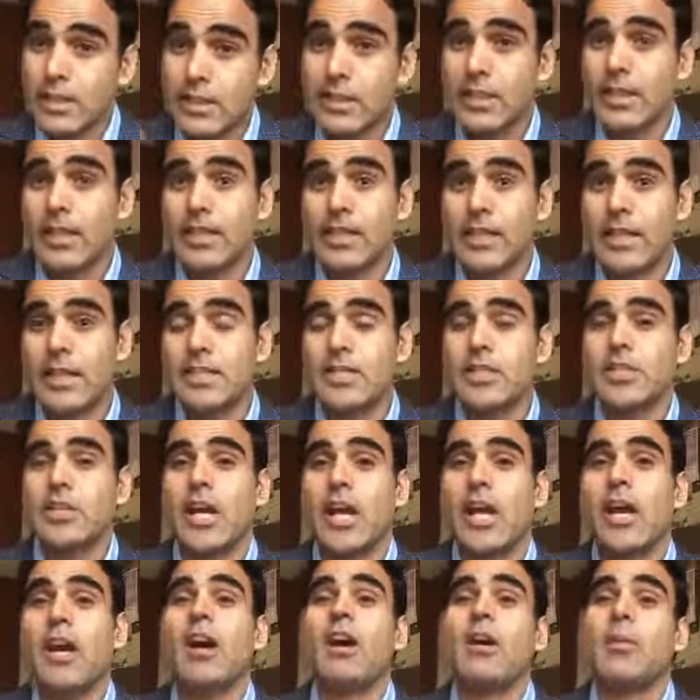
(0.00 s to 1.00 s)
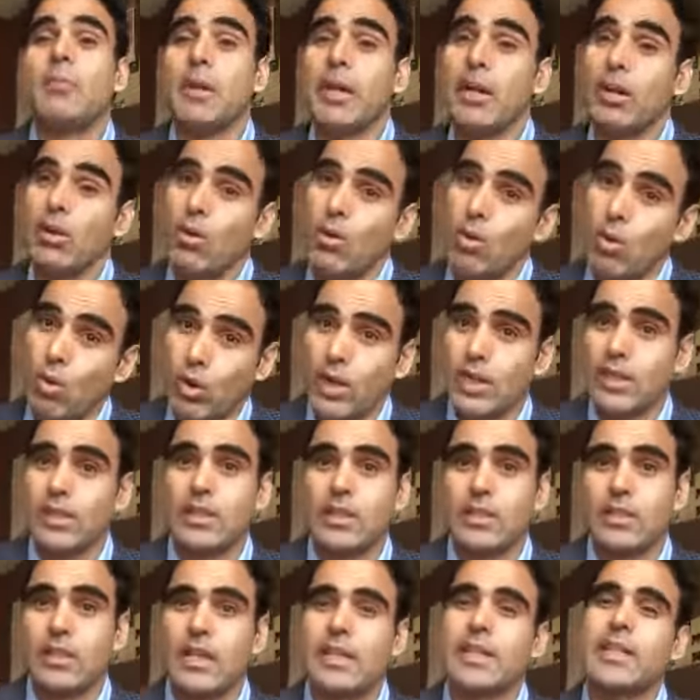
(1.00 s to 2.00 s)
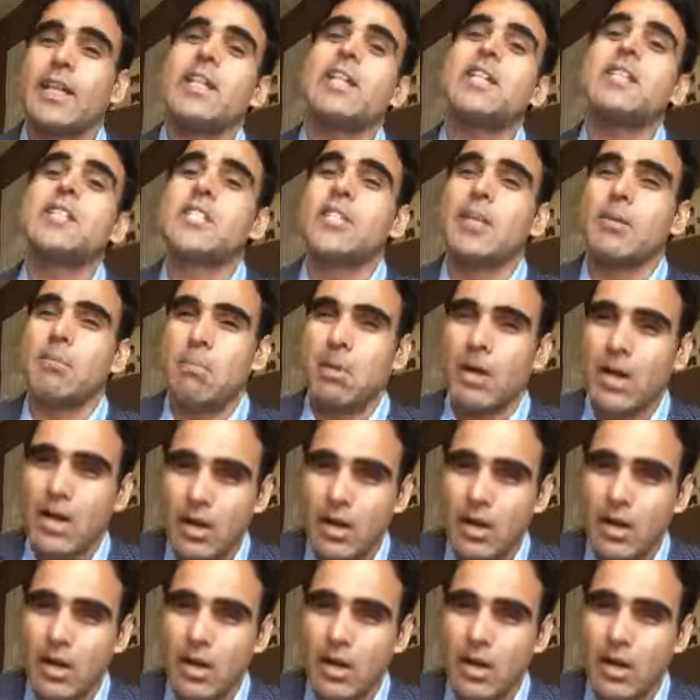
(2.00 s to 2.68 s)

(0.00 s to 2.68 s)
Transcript: इसके लिए चाहे हमें और अंदर जाके इससे